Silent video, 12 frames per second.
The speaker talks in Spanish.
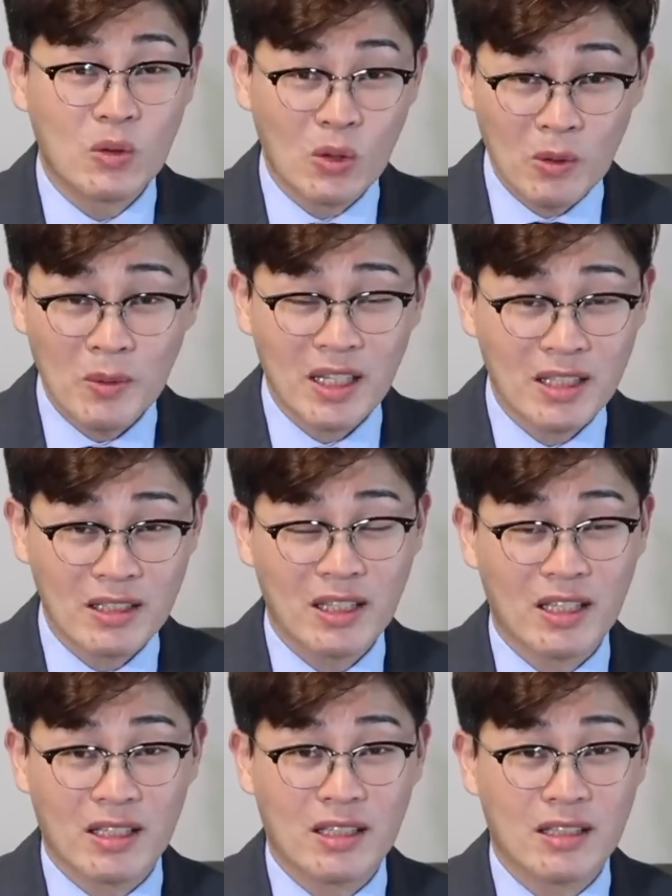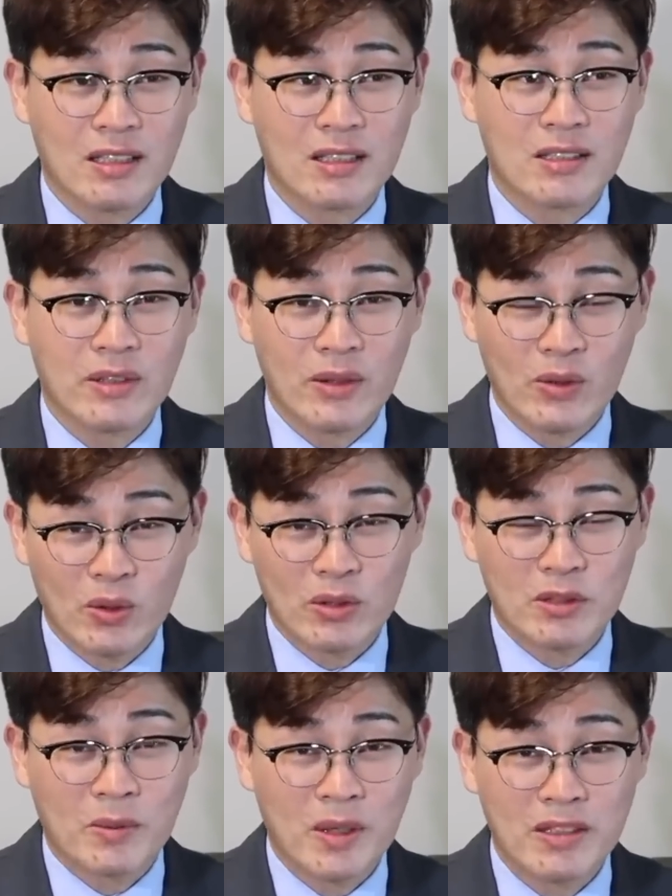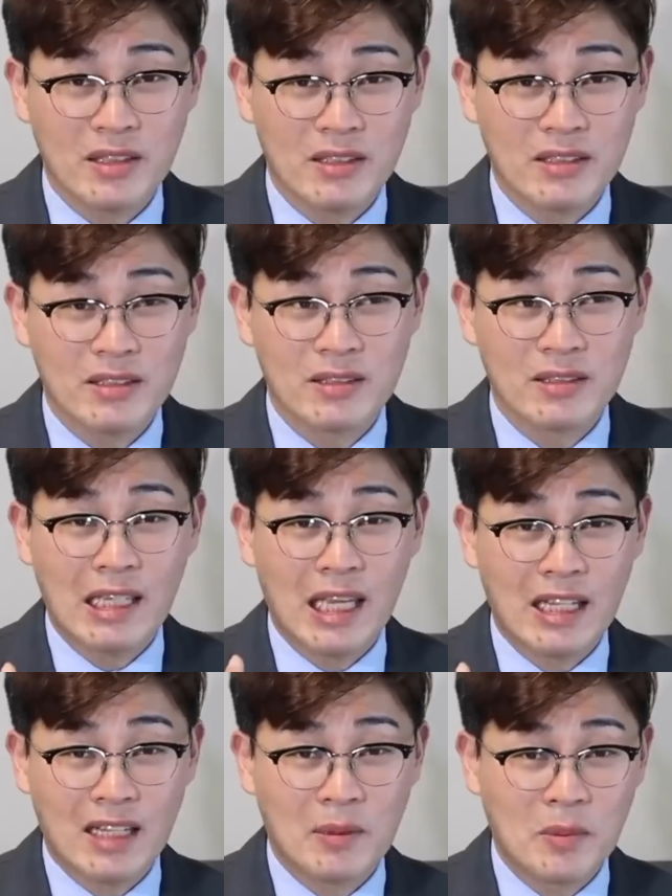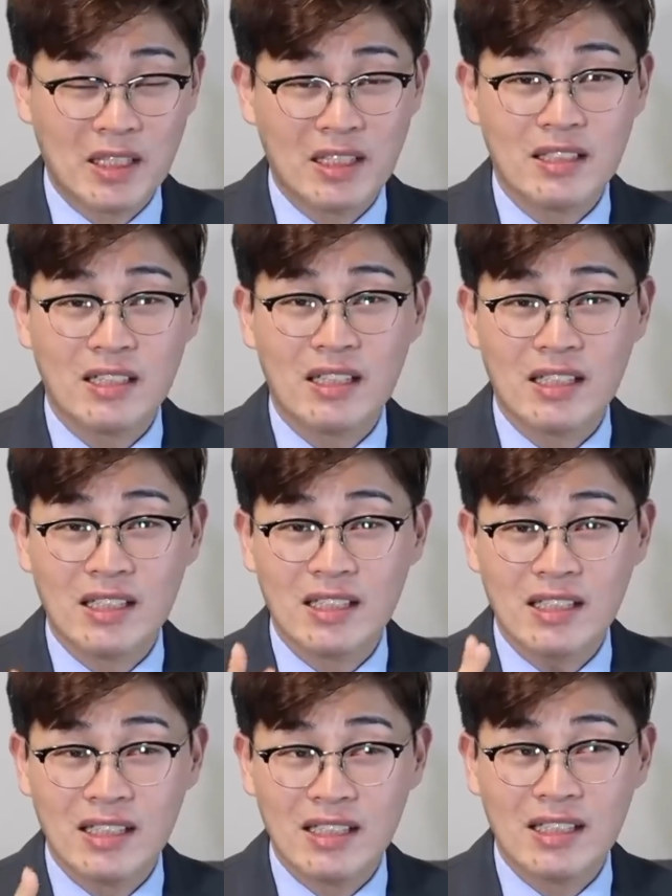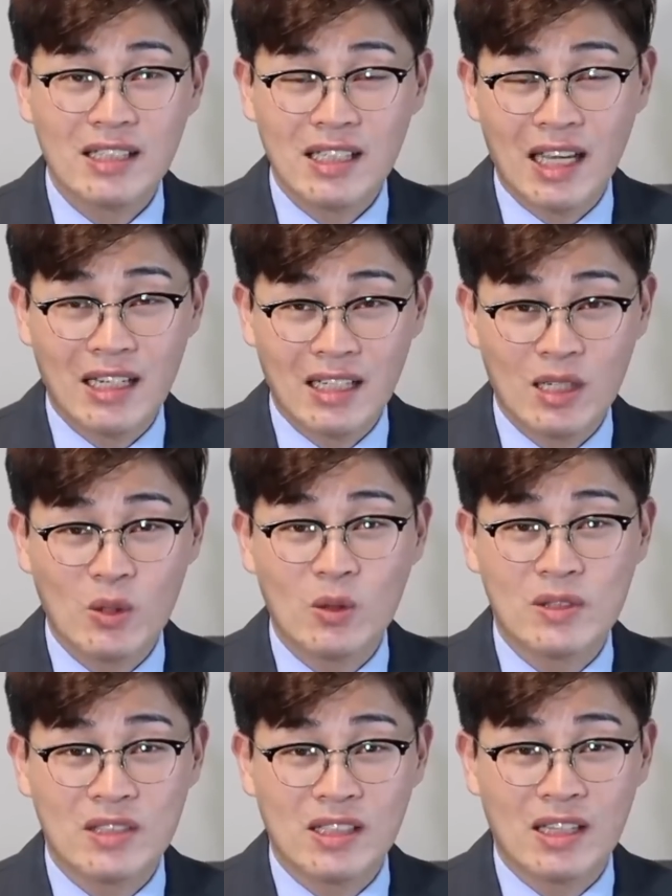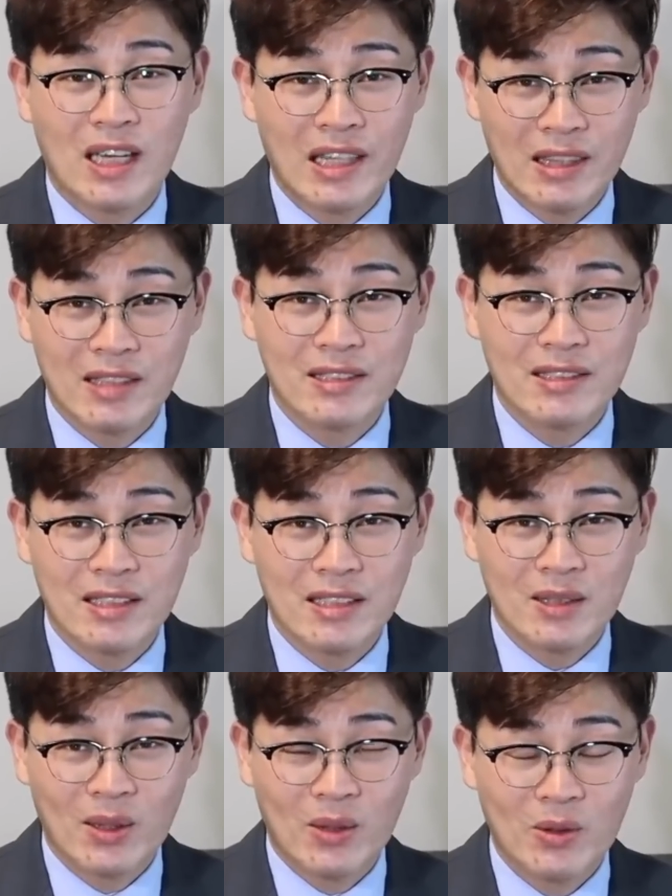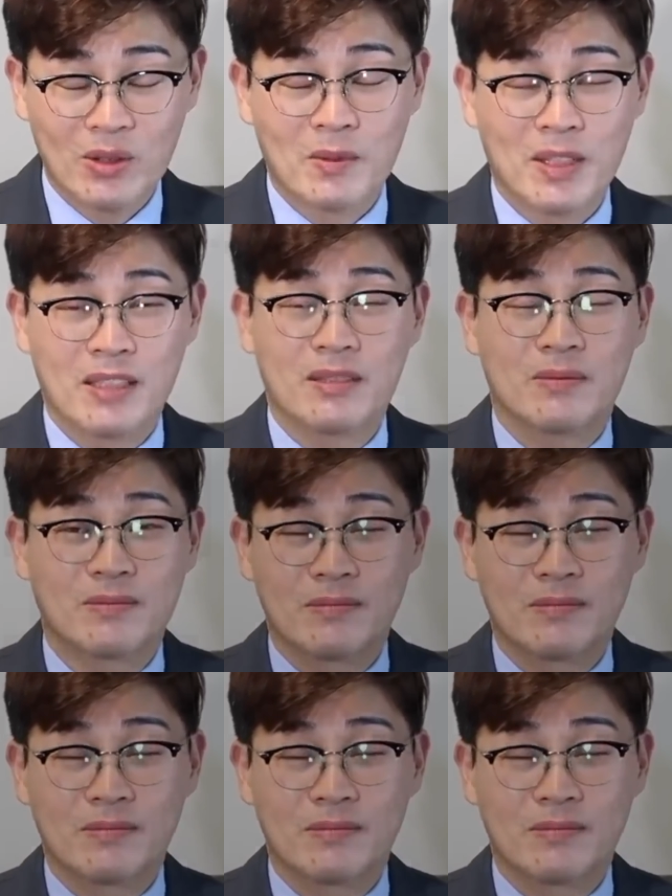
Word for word: Toma el té dos veces en la mañana y en la noche antes de dormir.